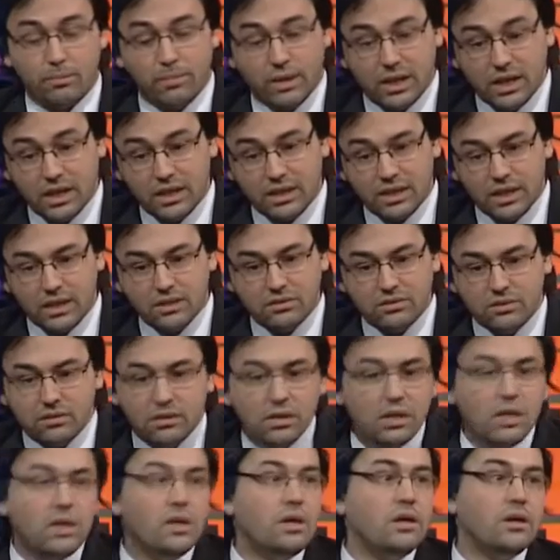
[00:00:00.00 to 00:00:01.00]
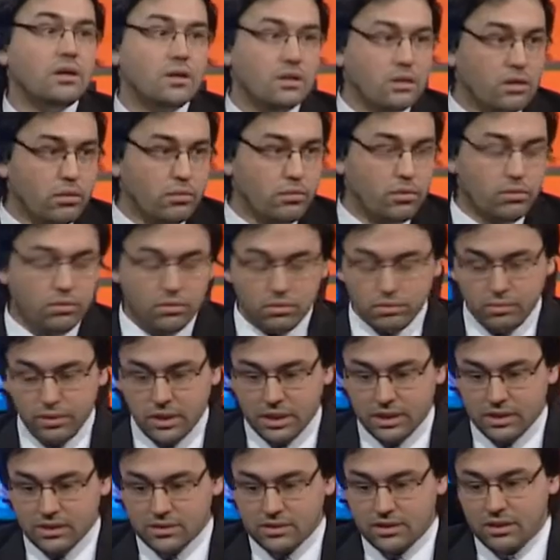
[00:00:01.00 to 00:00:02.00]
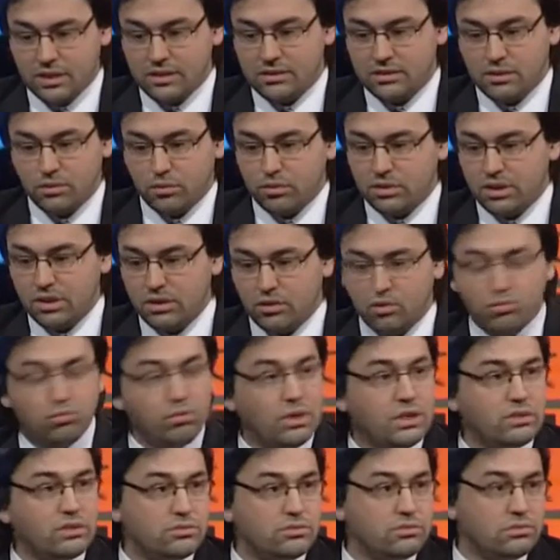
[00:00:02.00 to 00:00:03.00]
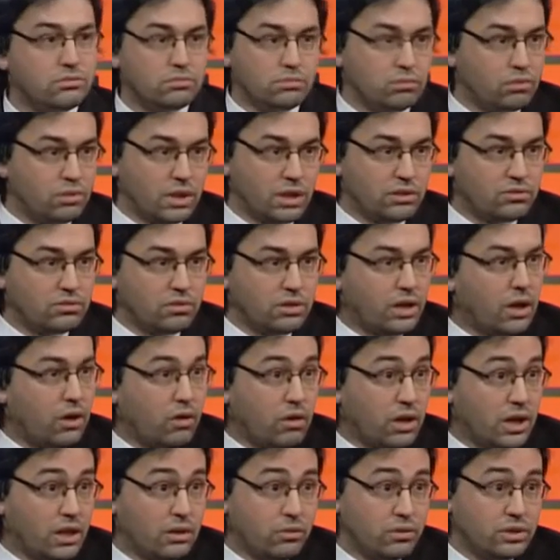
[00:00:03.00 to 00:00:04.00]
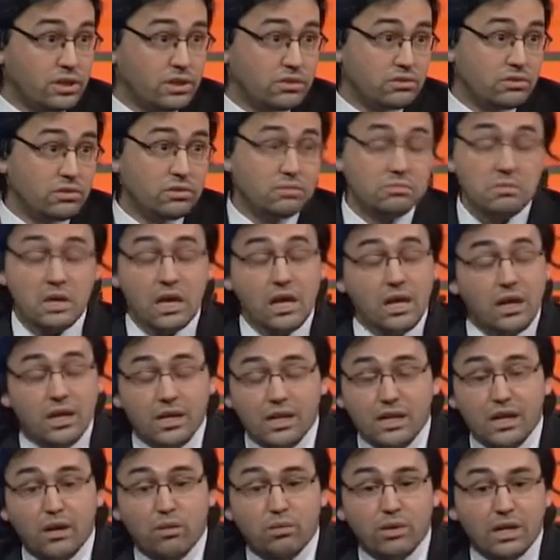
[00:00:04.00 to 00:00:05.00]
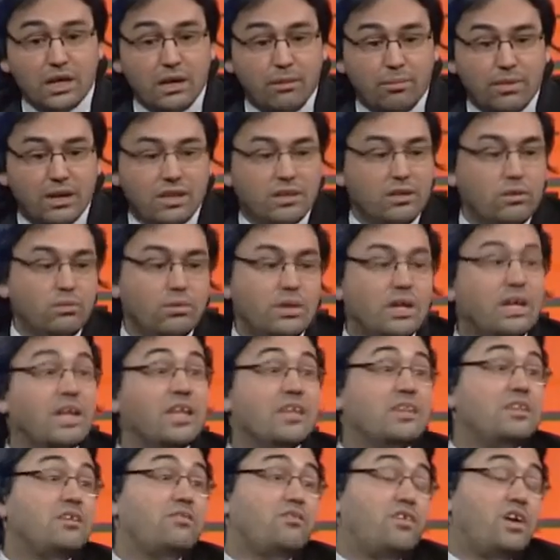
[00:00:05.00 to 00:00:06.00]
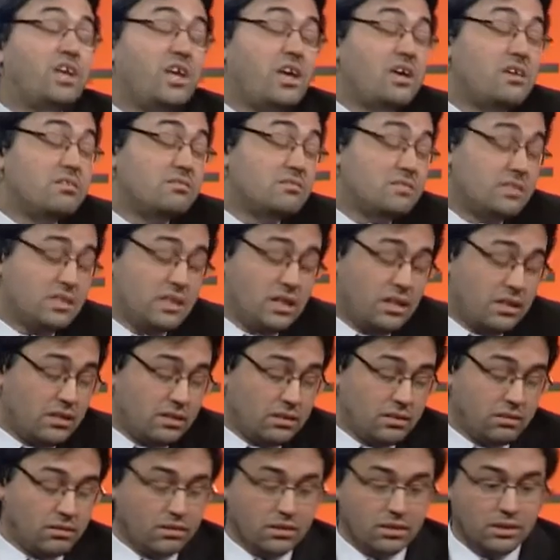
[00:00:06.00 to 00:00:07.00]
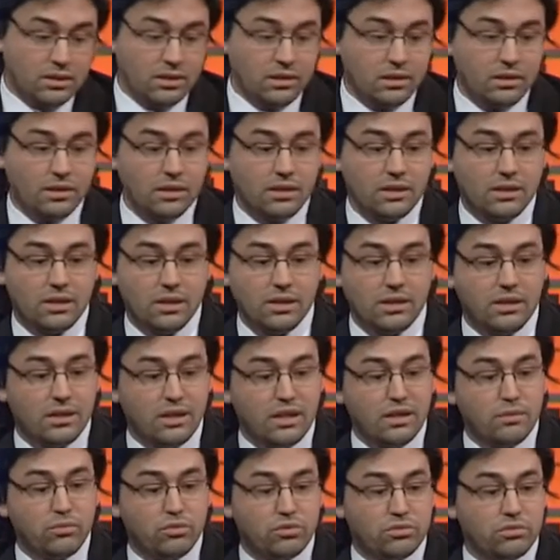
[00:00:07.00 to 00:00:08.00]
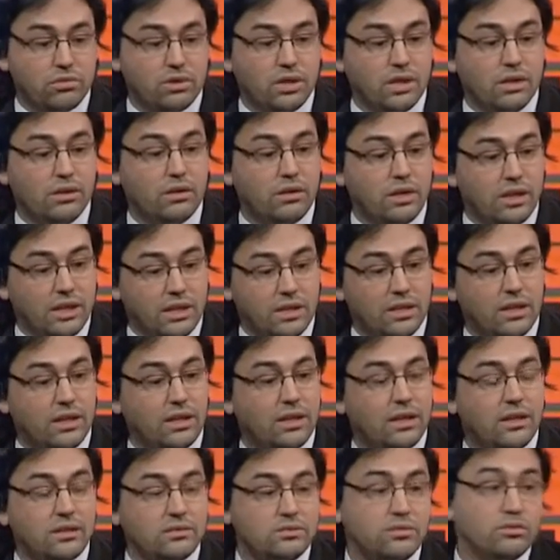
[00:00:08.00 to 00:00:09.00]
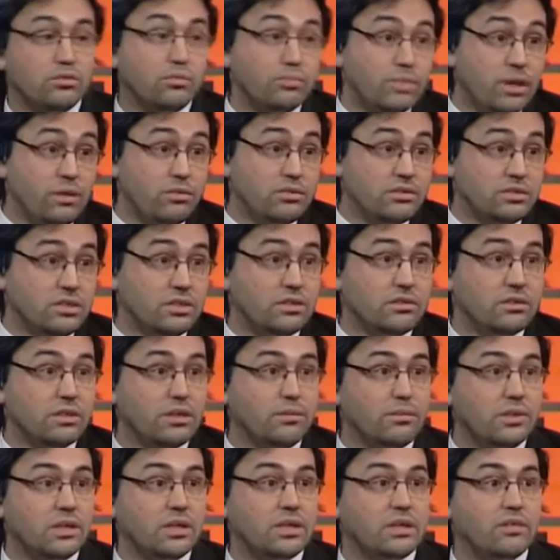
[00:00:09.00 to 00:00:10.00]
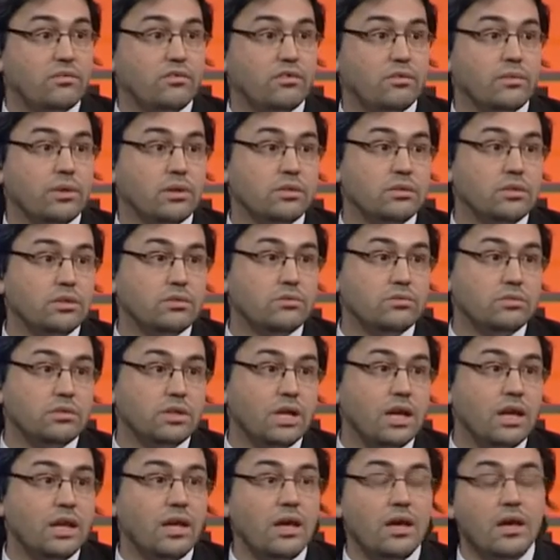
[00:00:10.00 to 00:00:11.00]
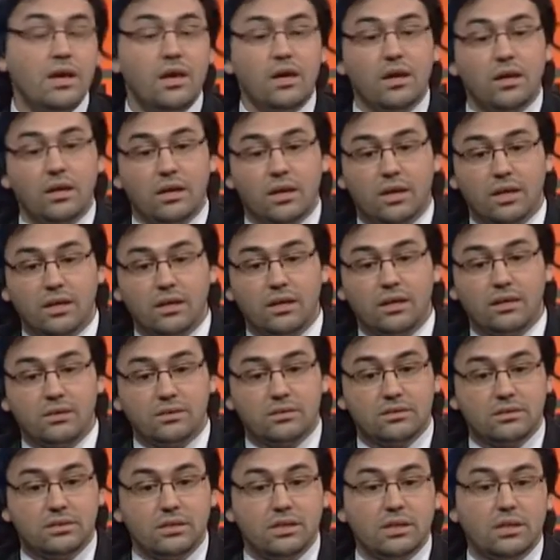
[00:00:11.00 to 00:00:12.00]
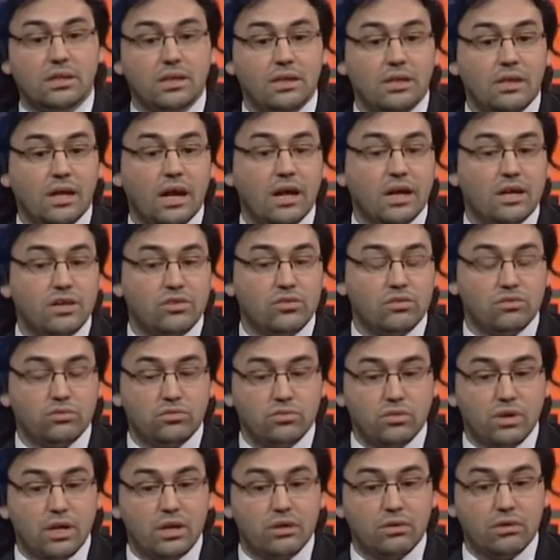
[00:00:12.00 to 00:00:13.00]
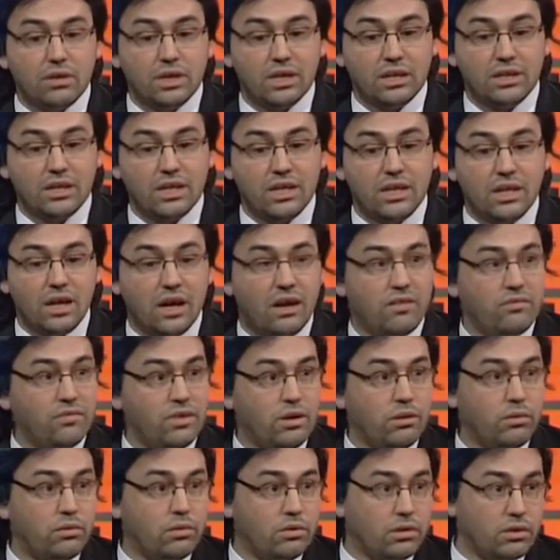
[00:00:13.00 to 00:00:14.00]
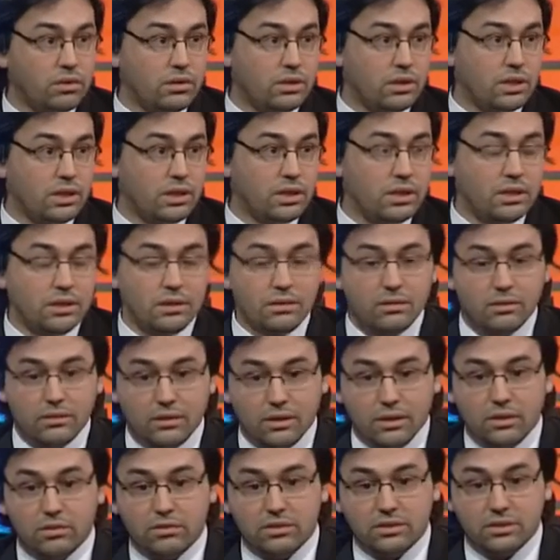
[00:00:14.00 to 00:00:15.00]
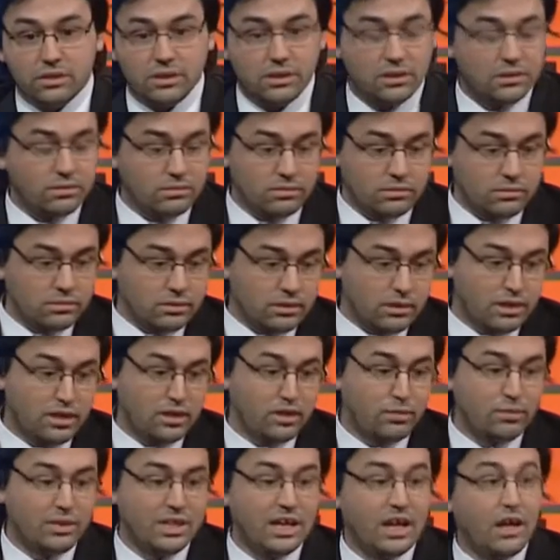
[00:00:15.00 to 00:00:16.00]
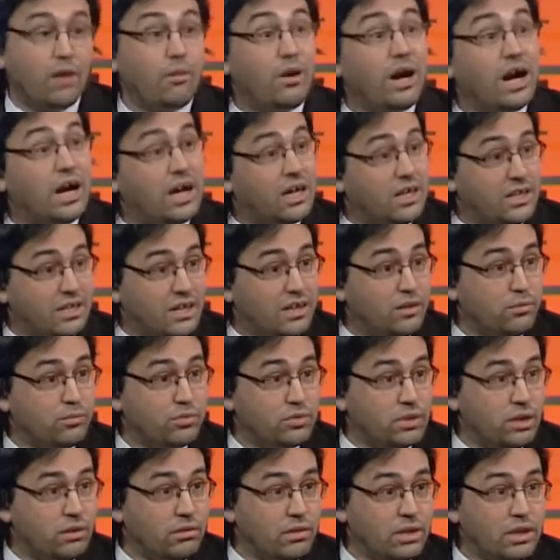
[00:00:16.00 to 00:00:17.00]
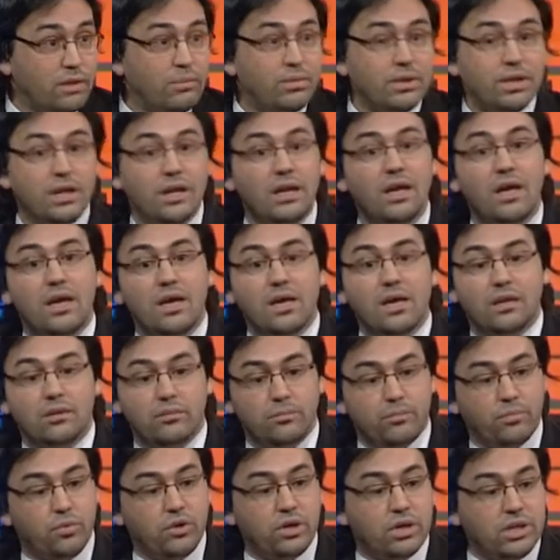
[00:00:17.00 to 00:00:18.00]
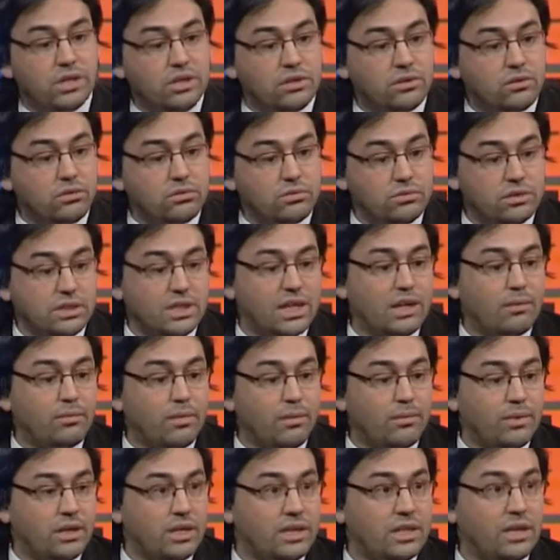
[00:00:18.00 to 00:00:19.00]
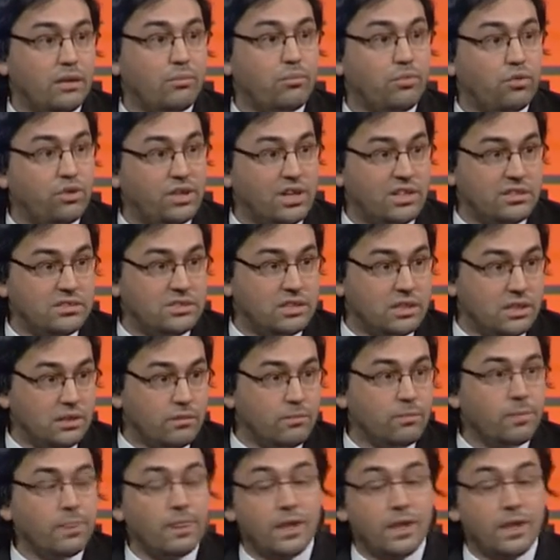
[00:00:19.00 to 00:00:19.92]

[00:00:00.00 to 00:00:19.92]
Para esta elección, como vos bien decías, se vota con una, sola hoja de votación y la única particularidad, diferencia, eh, eh, es que tenemos en, esta elección un plebiscito también de reforma constitucional que se, aquellos ciudadanos que estén a favor de, lo que se denomina la baja edad de imputabilidad penal pueden introducir la papeleta por el sí.